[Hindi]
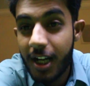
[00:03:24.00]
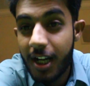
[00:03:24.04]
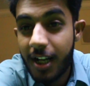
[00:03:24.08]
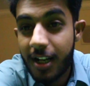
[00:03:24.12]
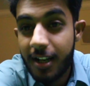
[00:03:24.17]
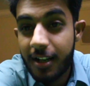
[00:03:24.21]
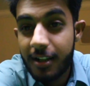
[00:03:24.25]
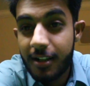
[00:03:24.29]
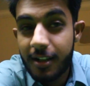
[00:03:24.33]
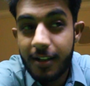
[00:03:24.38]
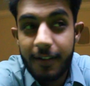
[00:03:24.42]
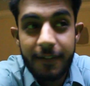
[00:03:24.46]

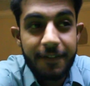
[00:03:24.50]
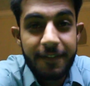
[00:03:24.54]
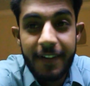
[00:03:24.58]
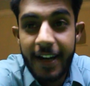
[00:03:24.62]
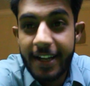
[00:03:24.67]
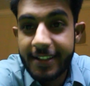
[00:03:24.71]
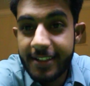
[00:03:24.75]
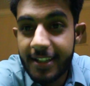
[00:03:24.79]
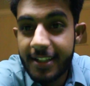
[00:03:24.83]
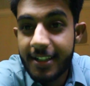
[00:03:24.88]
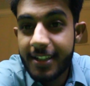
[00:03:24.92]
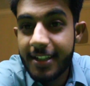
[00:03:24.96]
यार
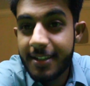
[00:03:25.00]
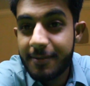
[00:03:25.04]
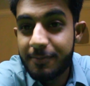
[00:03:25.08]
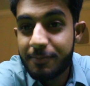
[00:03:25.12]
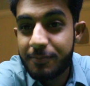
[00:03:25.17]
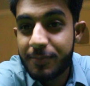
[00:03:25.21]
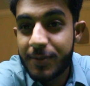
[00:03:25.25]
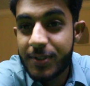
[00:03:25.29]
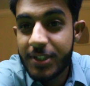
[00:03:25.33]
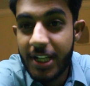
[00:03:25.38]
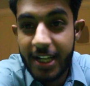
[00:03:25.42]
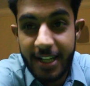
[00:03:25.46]
फाइनली
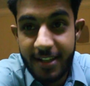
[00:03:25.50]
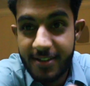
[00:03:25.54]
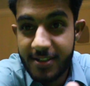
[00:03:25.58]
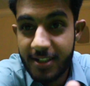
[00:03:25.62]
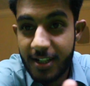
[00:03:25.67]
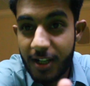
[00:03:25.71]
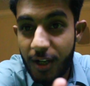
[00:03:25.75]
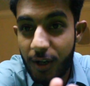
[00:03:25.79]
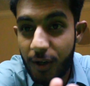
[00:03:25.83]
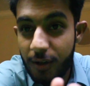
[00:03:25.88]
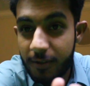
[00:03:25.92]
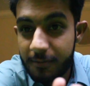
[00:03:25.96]
सारे
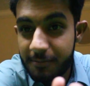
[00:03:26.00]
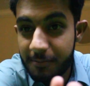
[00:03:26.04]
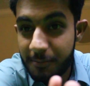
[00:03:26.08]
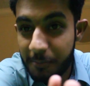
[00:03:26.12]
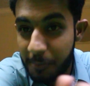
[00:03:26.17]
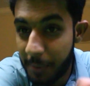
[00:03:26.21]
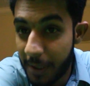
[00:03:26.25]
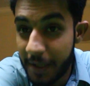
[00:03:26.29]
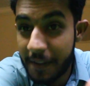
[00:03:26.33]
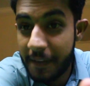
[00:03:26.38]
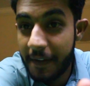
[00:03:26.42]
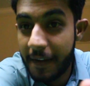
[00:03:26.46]
जगह
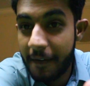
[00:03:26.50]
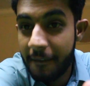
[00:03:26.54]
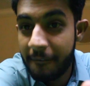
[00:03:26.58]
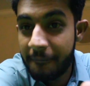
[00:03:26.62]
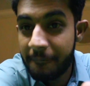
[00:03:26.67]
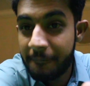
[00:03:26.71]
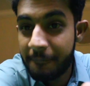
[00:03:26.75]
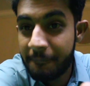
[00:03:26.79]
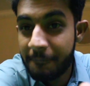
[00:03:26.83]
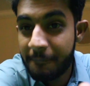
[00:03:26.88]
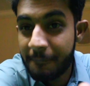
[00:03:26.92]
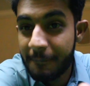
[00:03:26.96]
बंद हैं
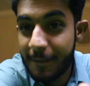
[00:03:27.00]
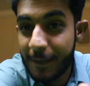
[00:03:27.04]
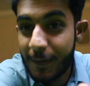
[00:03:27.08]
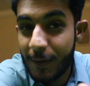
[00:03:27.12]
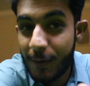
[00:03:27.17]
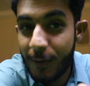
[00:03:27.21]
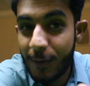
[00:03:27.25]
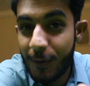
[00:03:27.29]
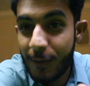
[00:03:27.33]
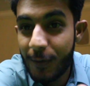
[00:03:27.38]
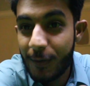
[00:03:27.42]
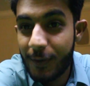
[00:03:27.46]

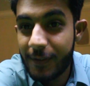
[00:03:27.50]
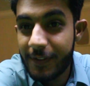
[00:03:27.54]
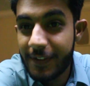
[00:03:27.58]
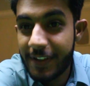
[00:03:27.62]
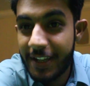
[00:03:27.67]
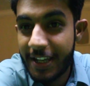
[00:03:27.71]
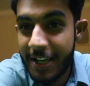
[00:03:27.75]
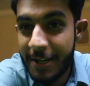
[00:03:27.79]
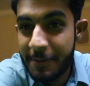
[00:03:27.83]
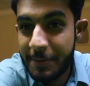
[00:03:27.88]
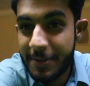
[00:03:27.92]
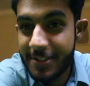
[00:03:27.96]
तो
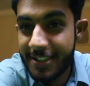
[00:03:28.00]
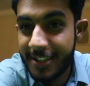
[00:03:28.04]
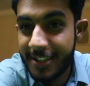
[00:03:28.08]
ये हमें